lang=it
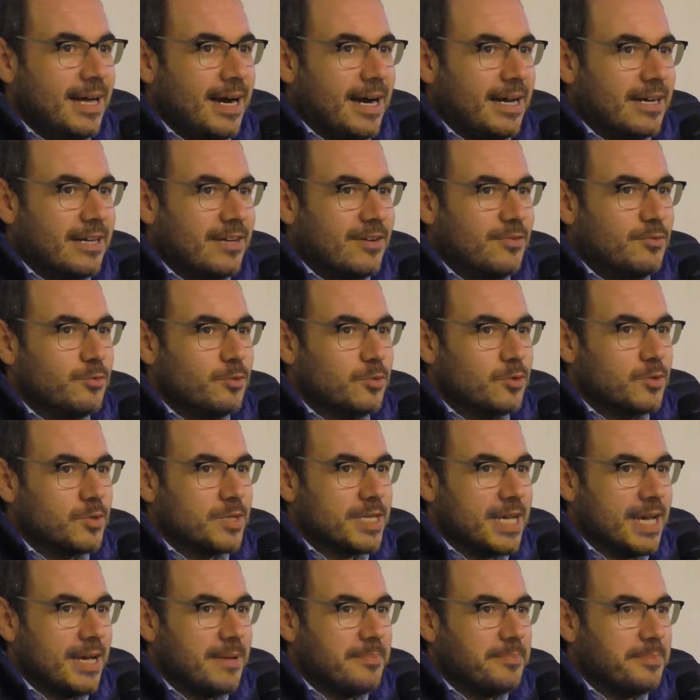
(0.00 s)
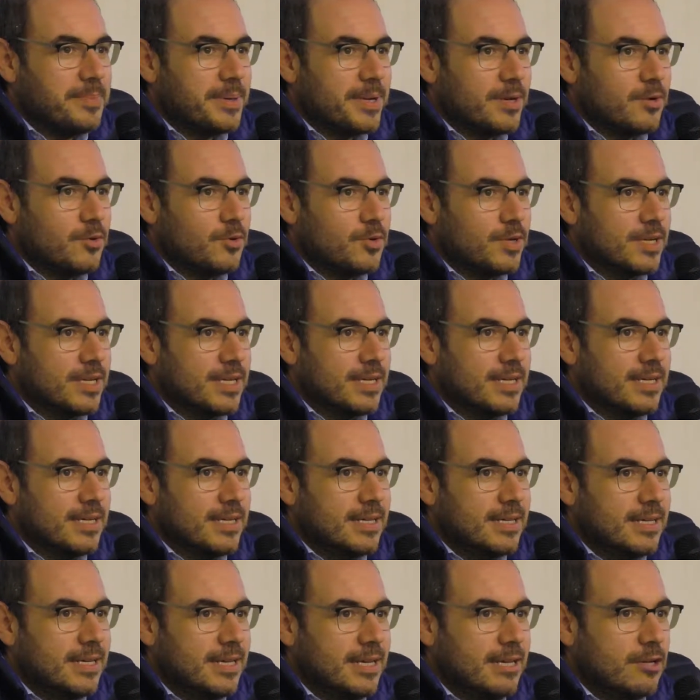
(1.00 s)
hanno avuto sempre con
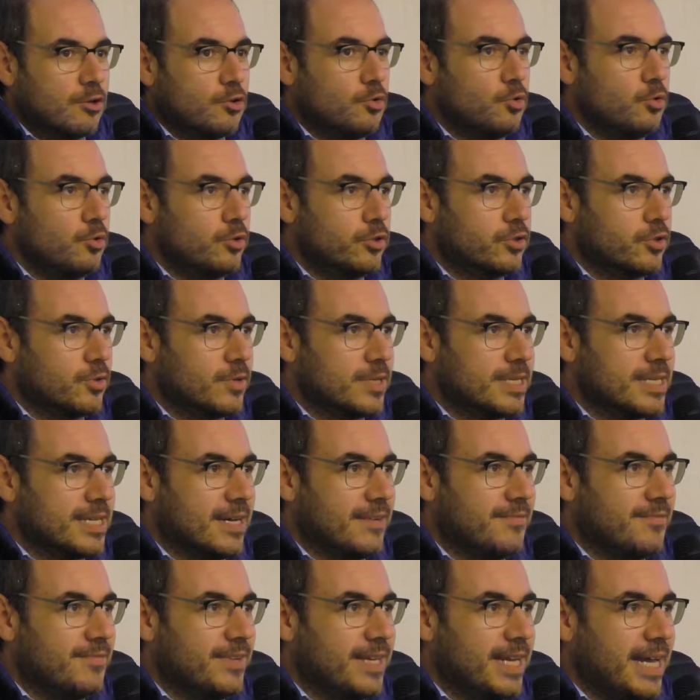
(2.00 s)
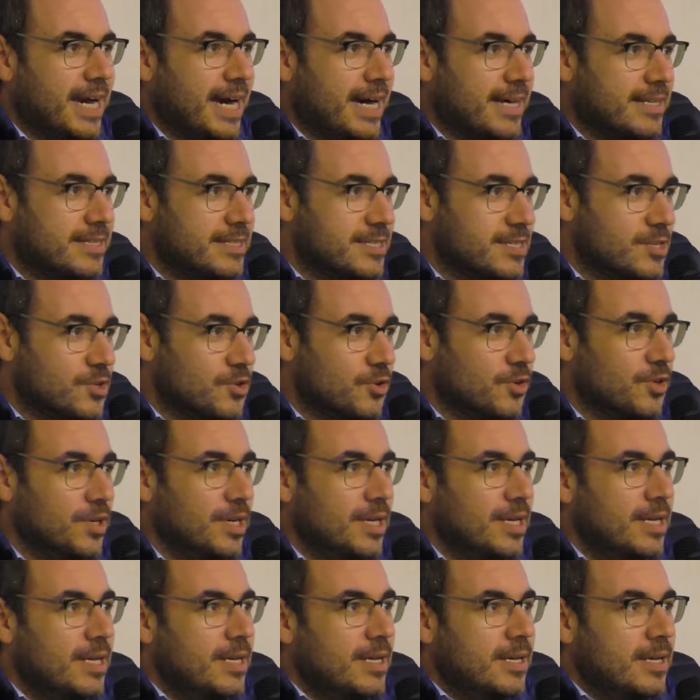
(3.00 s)
eh, il culto di San Venanzio,
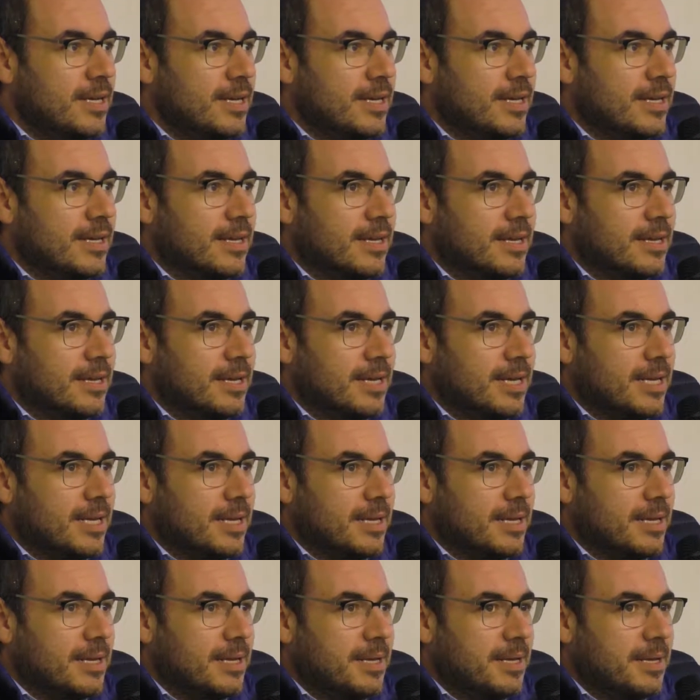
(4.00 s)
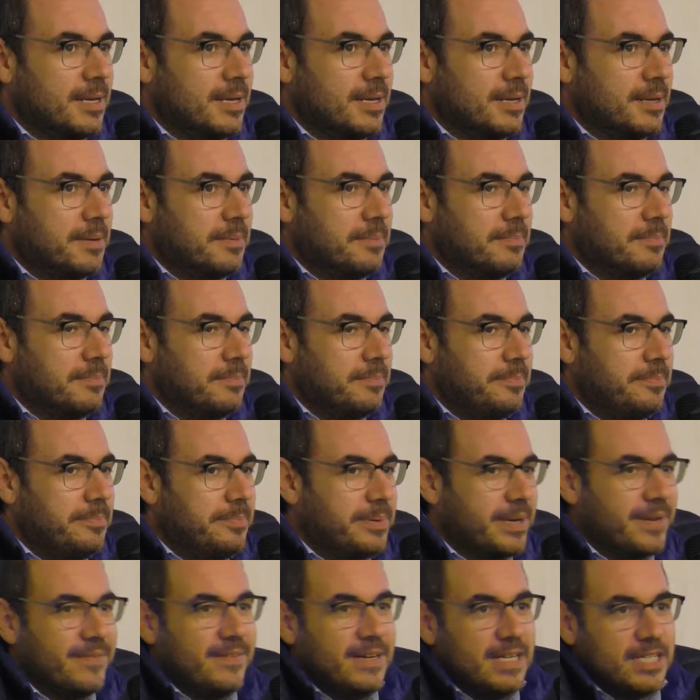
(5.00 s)
eh,
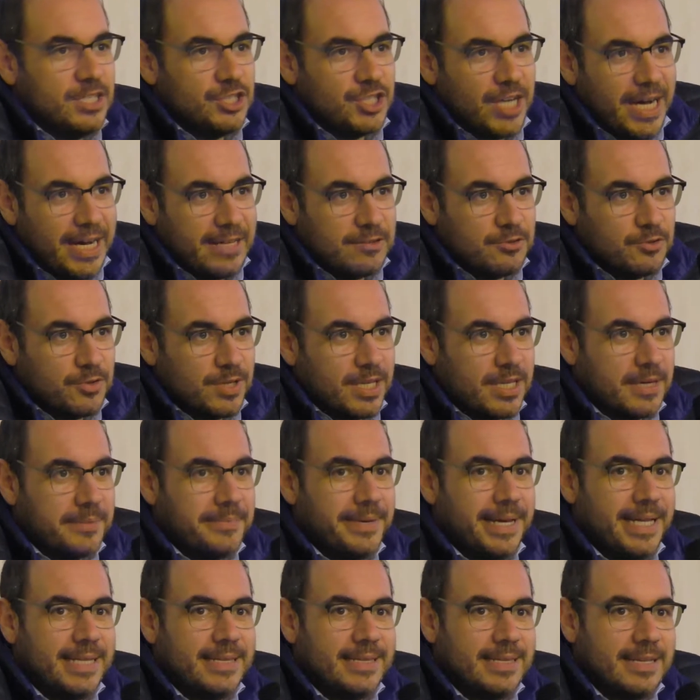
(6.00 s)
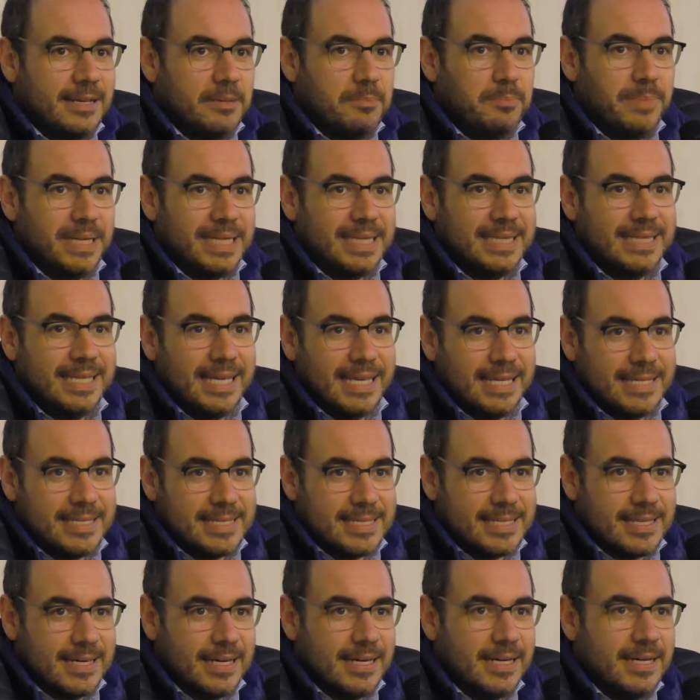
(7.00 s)
privilegiando chiaramente il
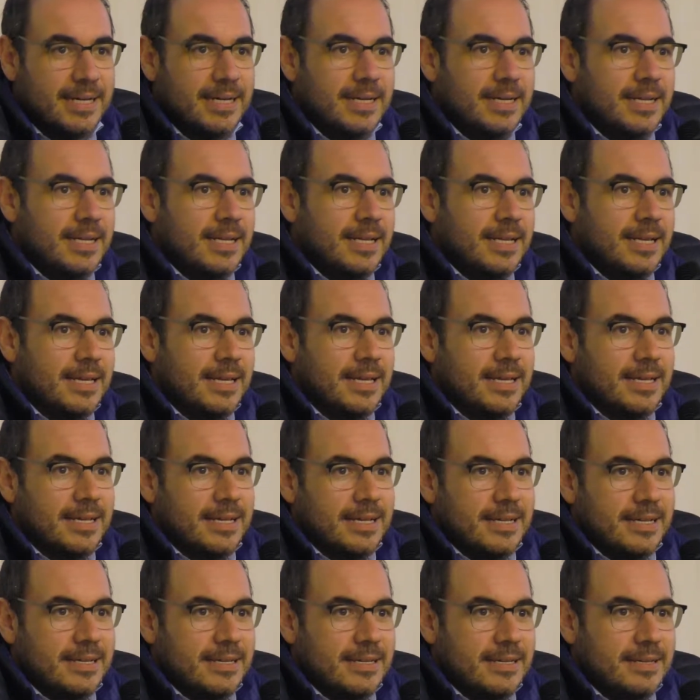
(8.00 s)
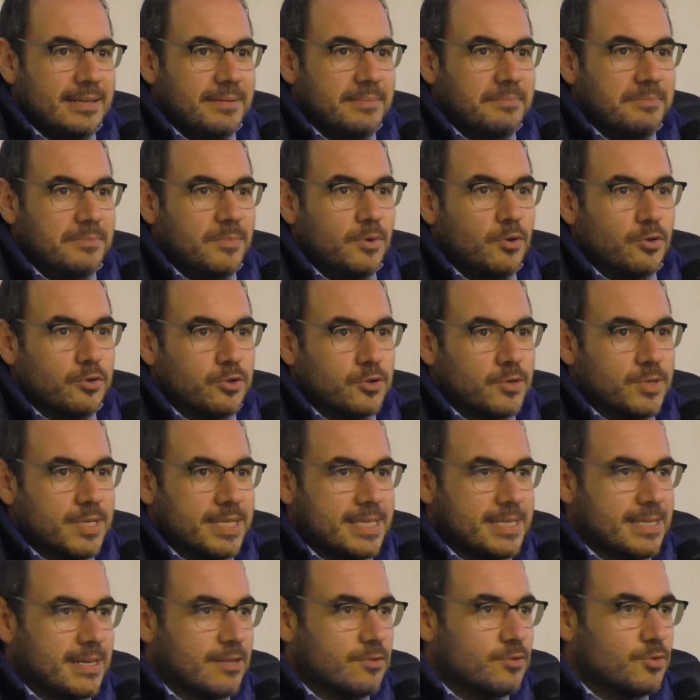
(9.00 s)
Battista. Eh, molto è
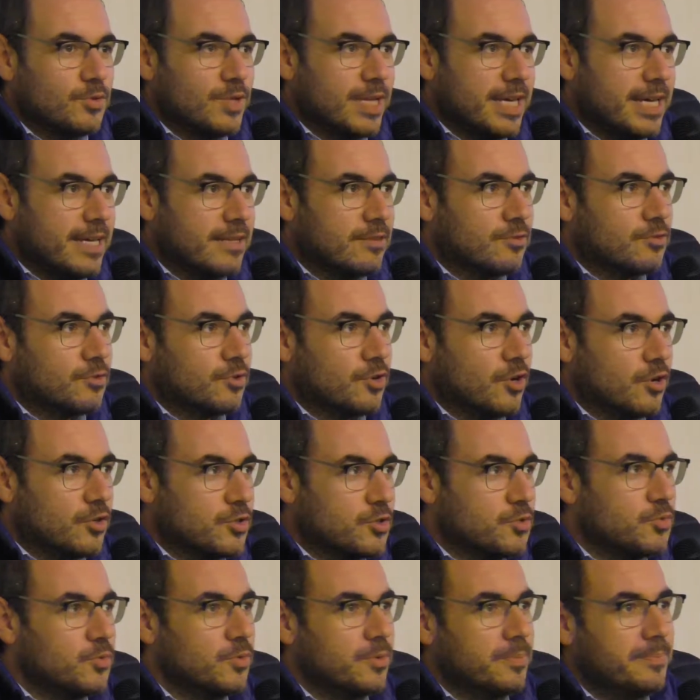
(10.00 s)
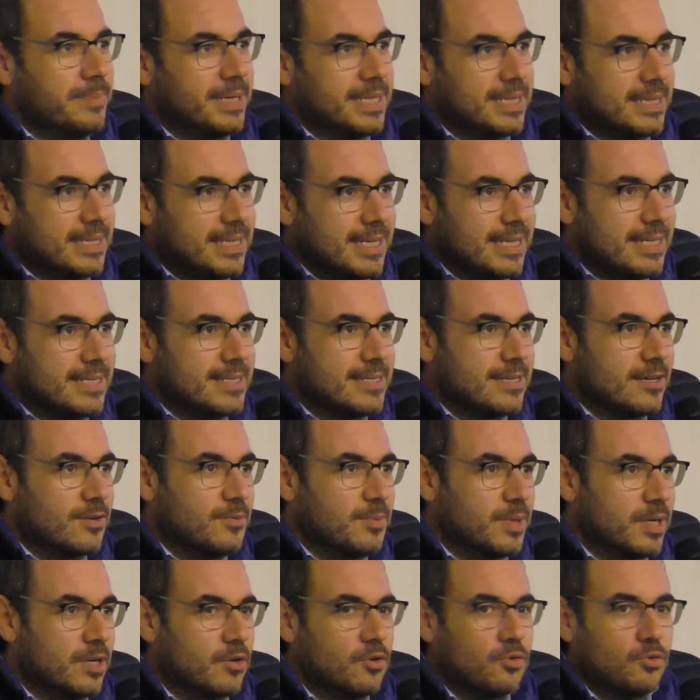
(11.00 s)
stato detto no, sul Battista
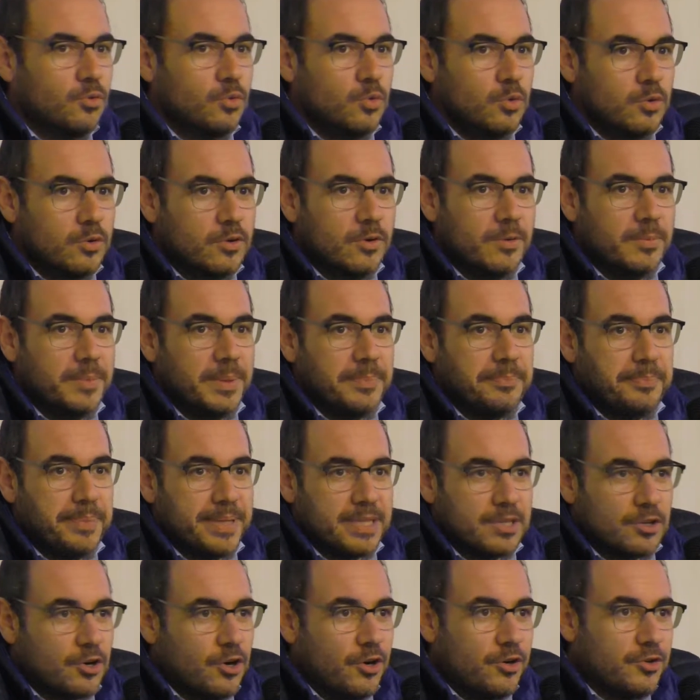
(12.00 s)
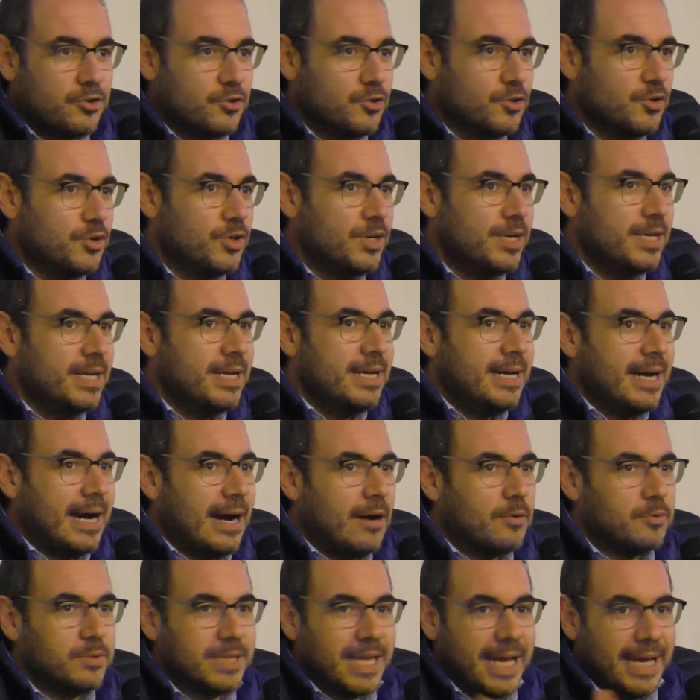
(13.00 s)
come, come patrono
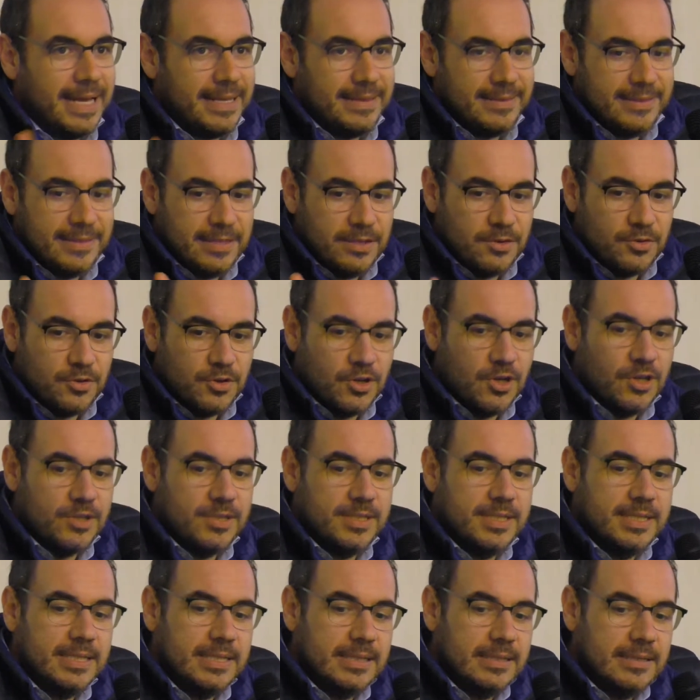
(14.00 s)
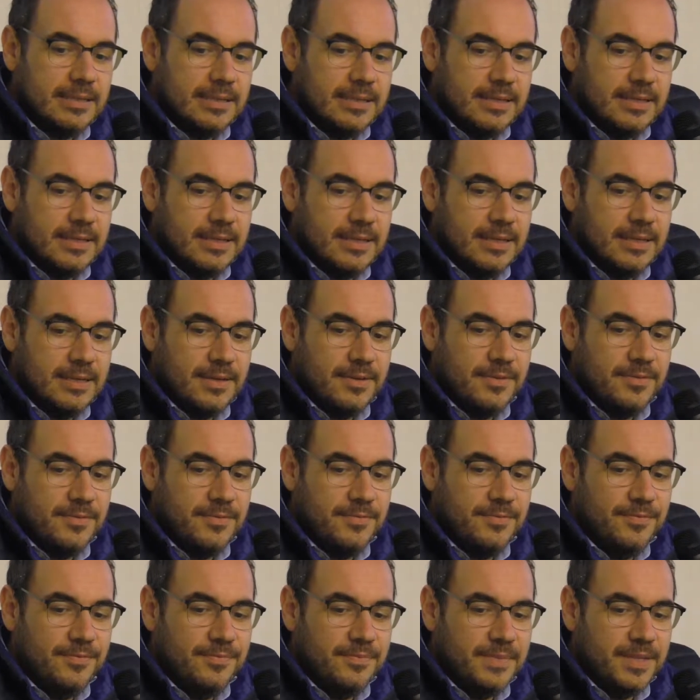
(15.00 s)
autentico no, di, eh,
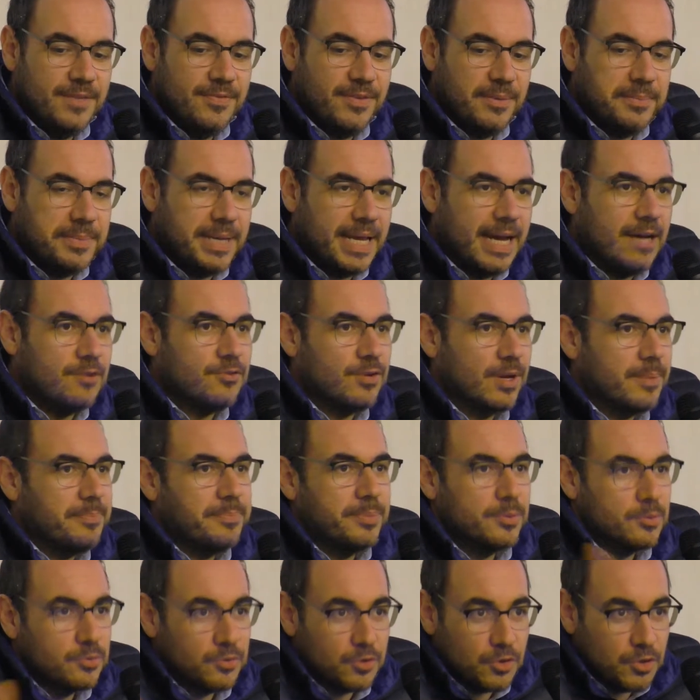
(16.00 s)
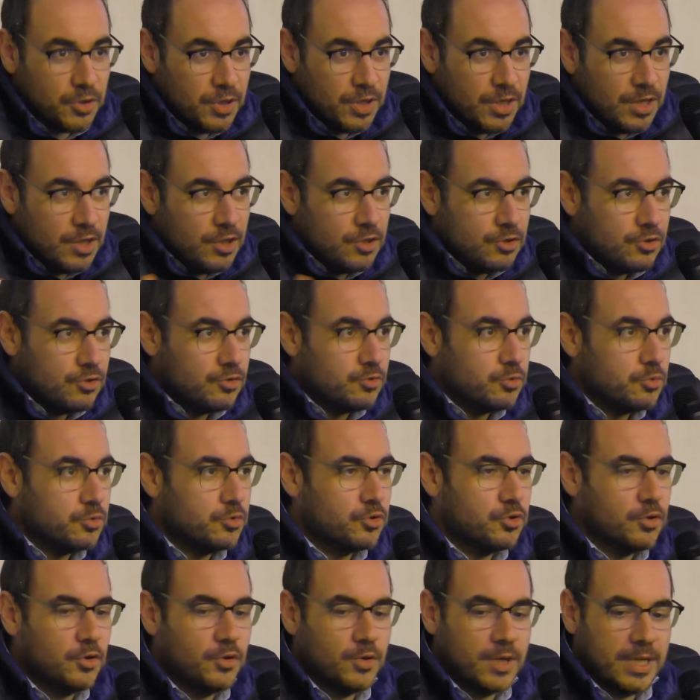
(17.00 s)
di, Fabriano che appunto
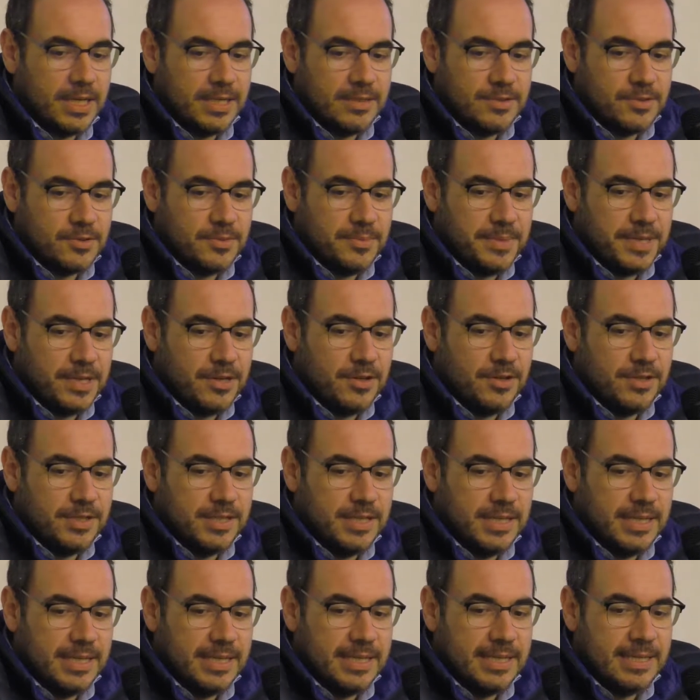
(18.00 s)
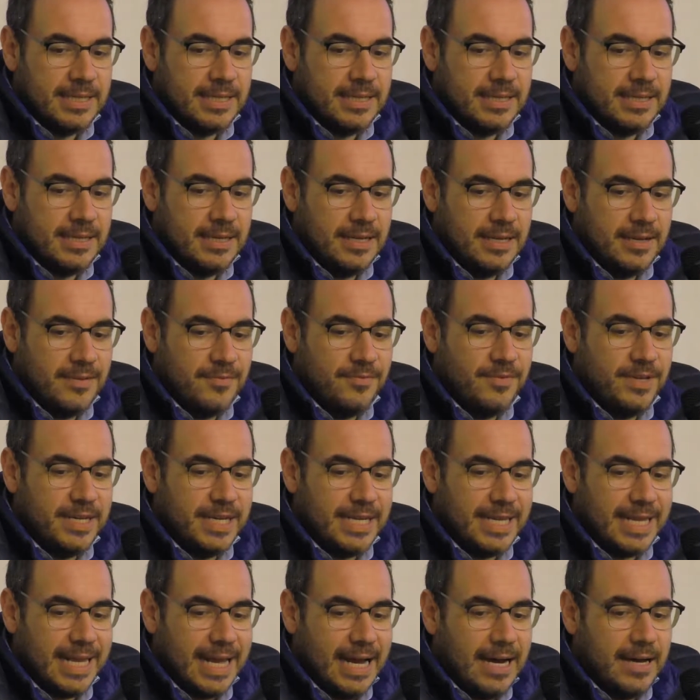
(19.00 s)
tuttora insomma, no, eh,
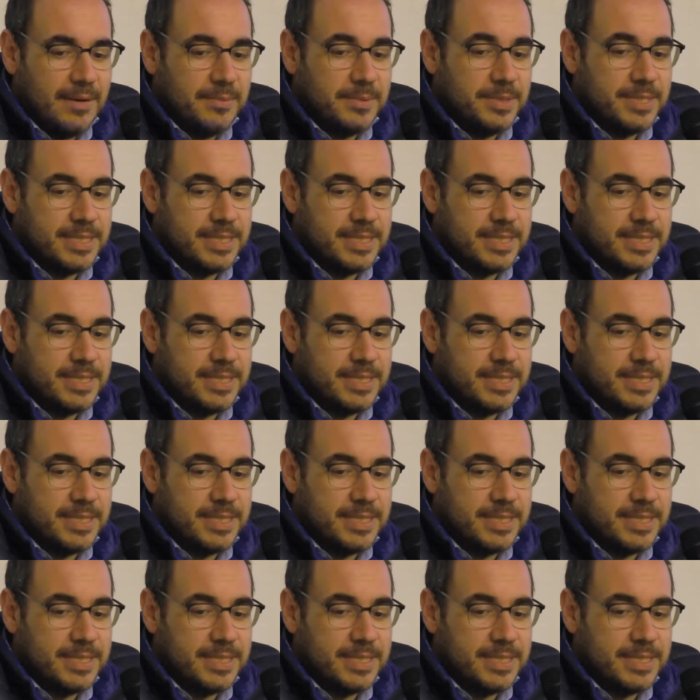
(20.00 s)
veneriamo